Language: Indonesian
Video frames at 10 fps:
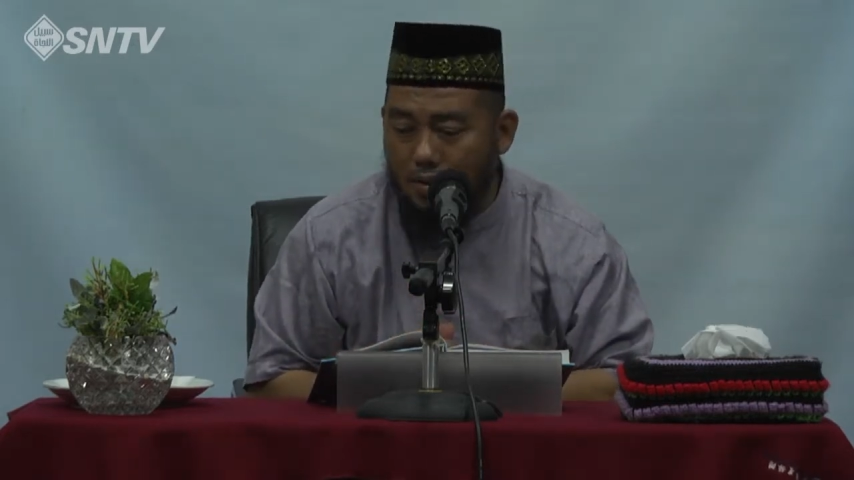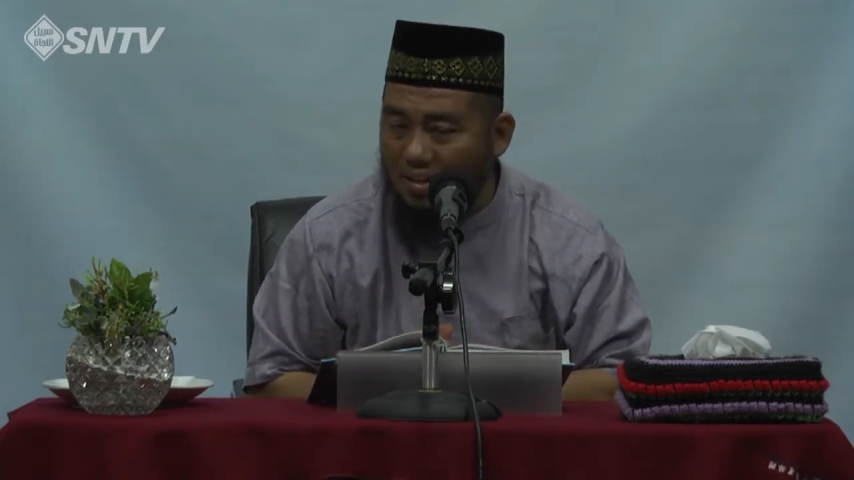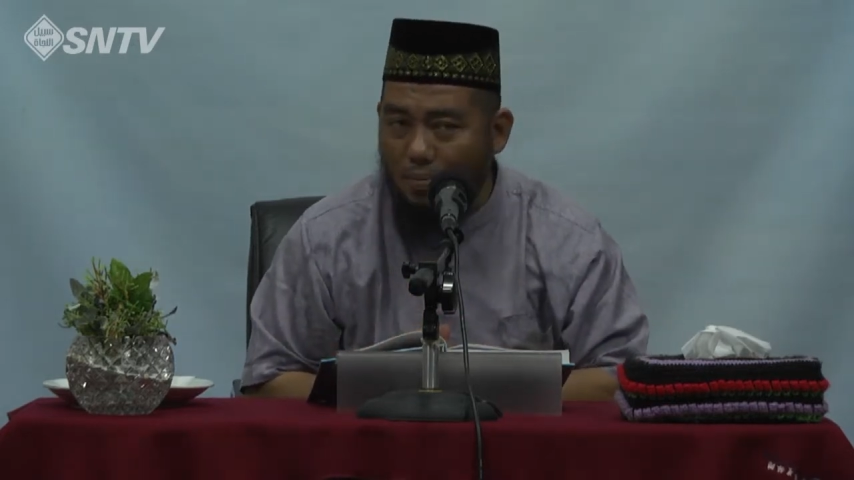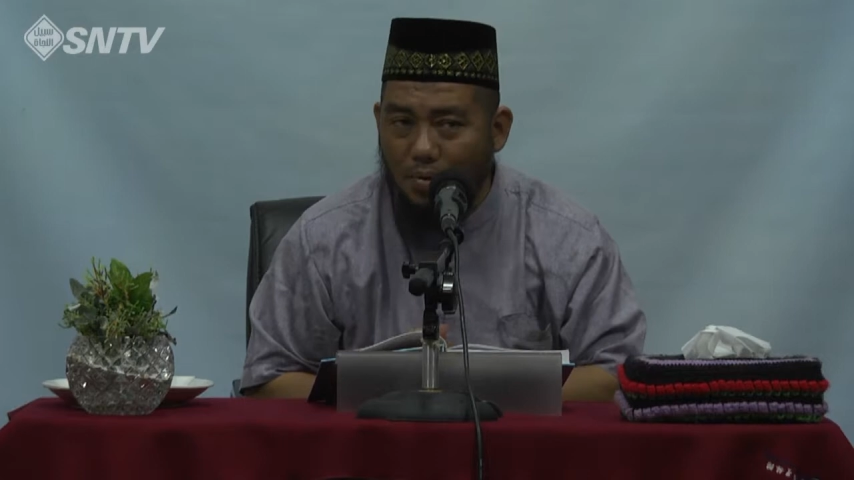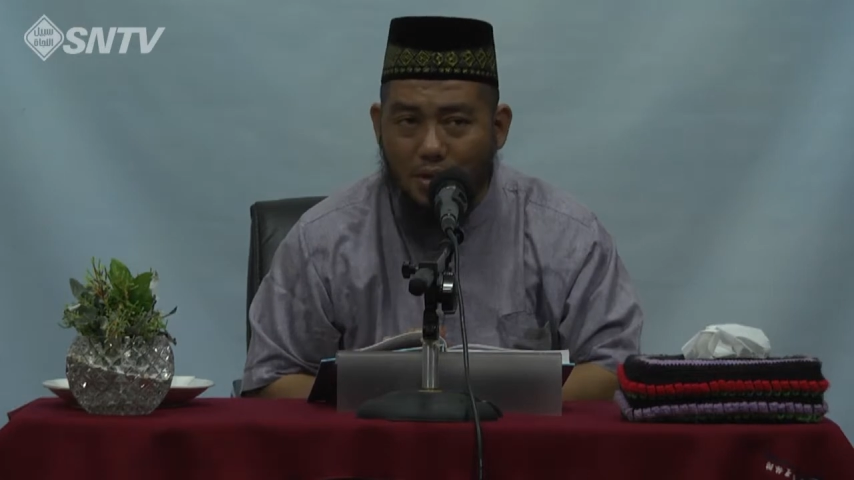
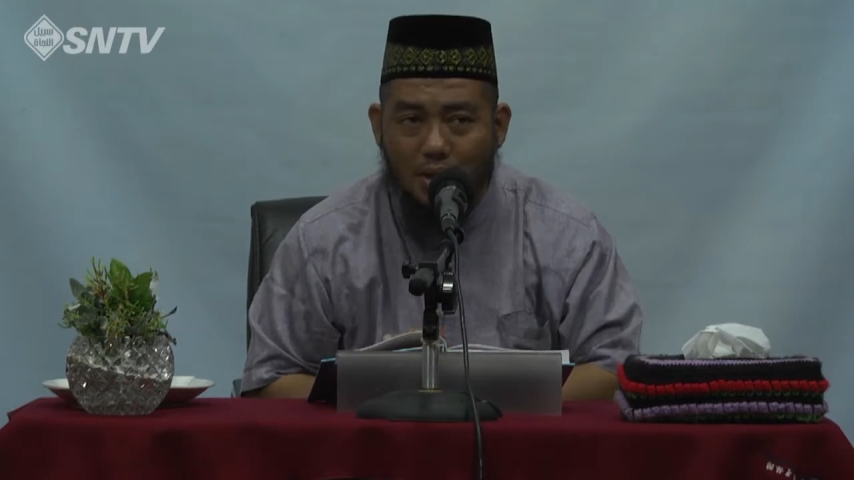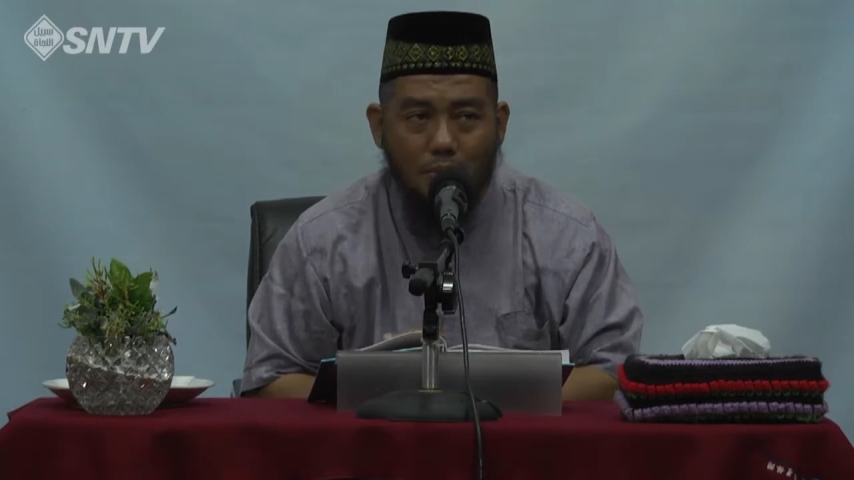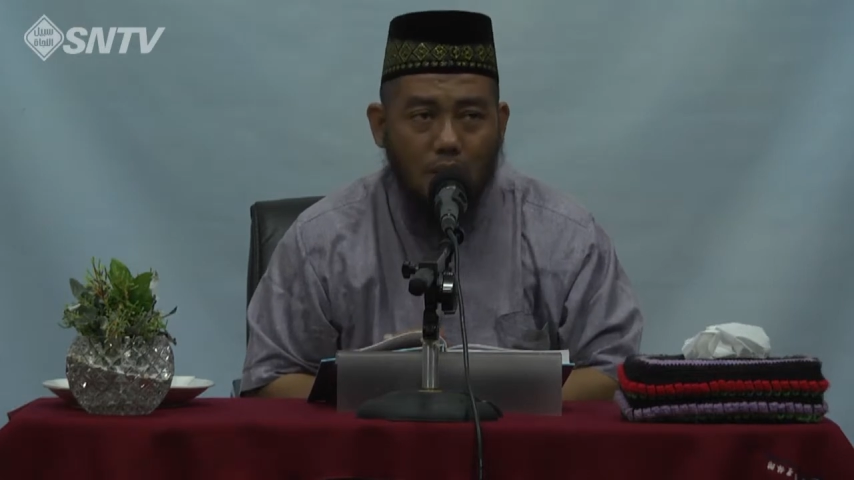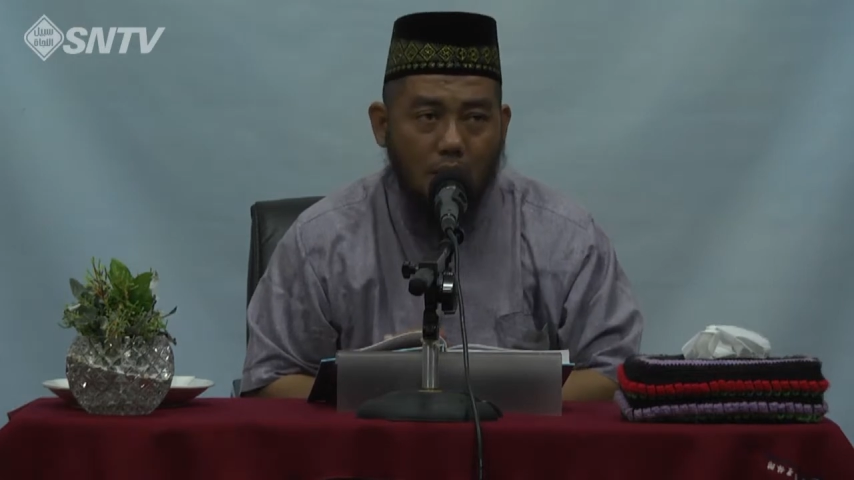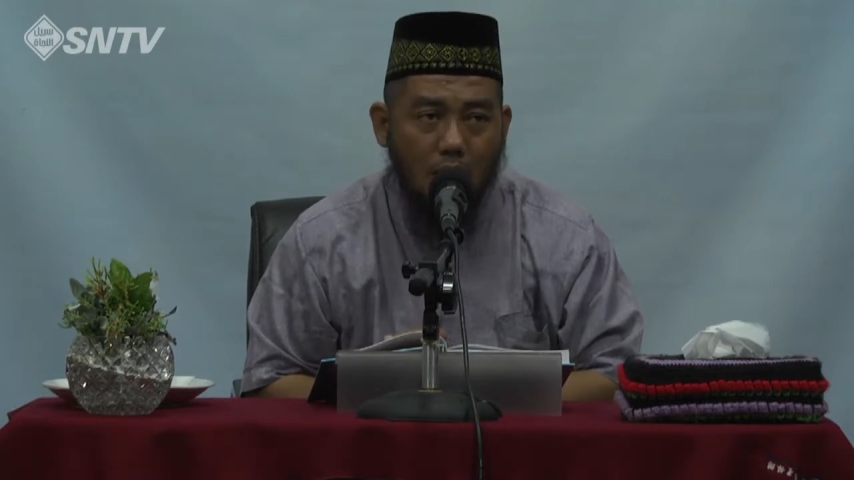Siapa saja
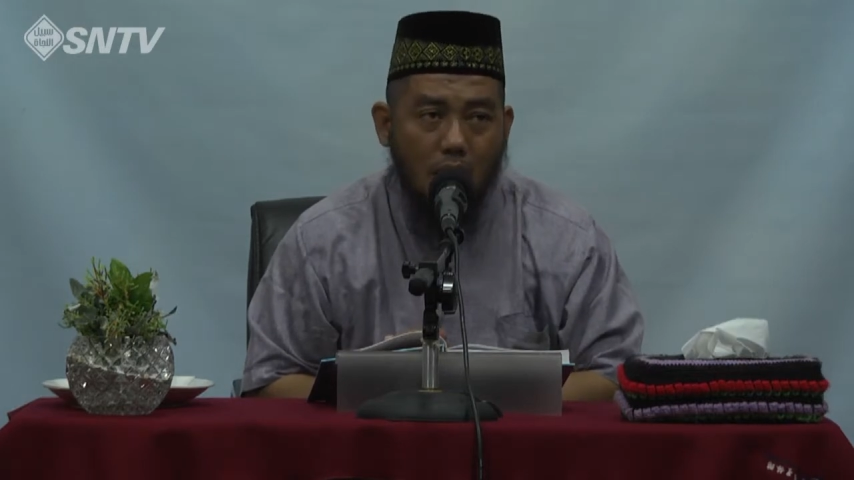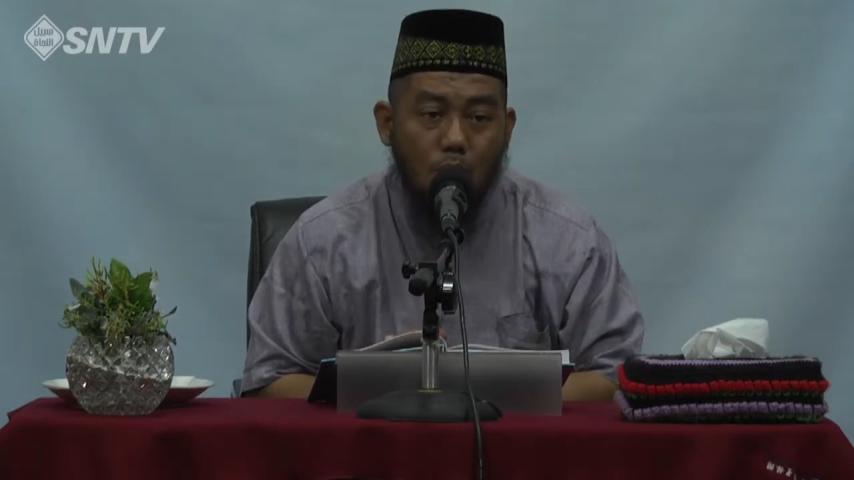mereka?